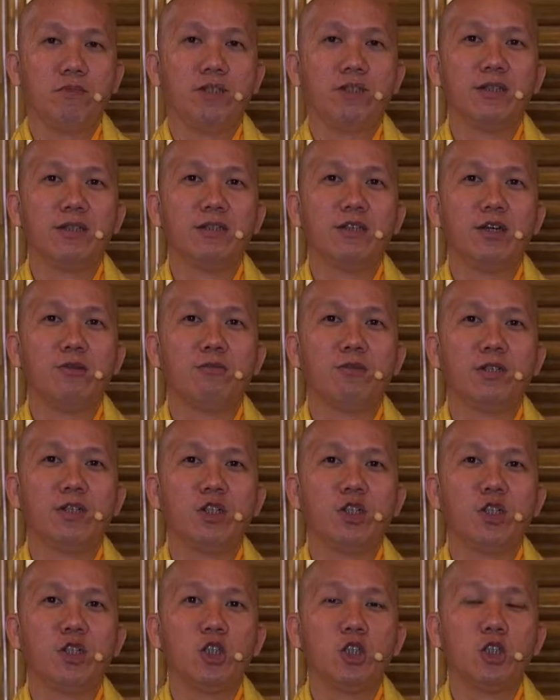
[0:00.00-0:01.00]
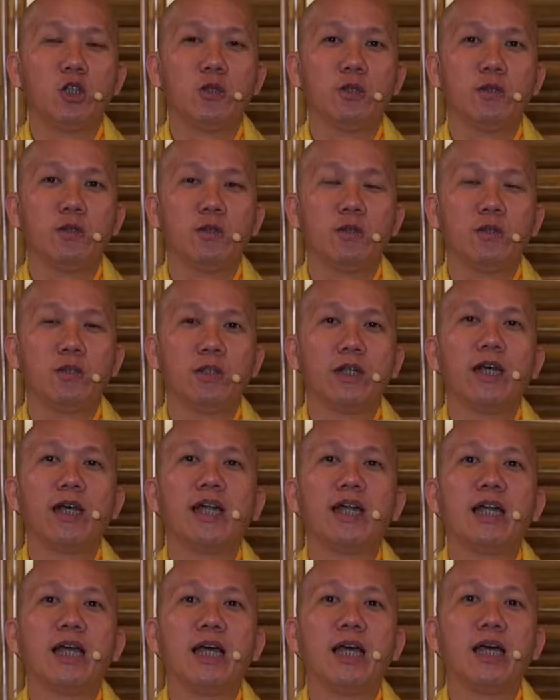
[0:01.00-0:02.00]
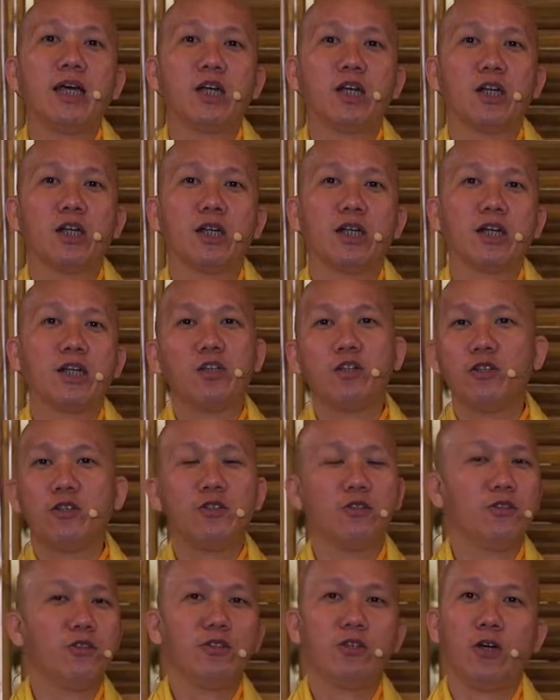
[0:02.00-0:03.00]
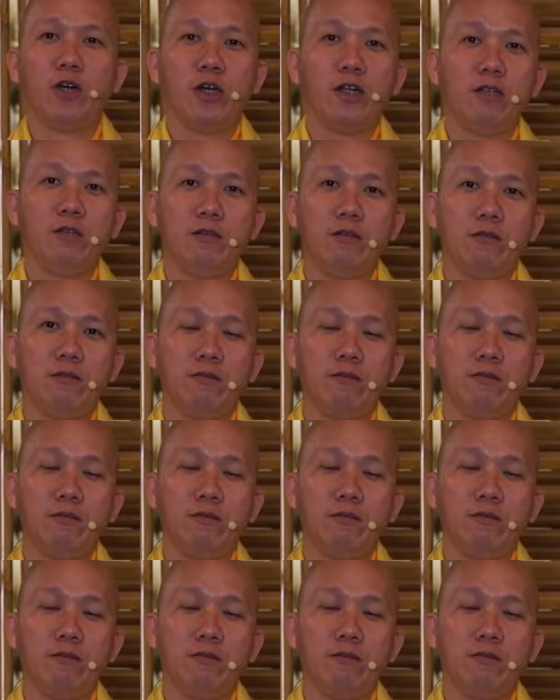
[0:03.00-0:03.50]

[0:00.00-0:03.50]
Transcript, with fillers: thì thế tôn nói đó nè anh an cái đó chưa giỏi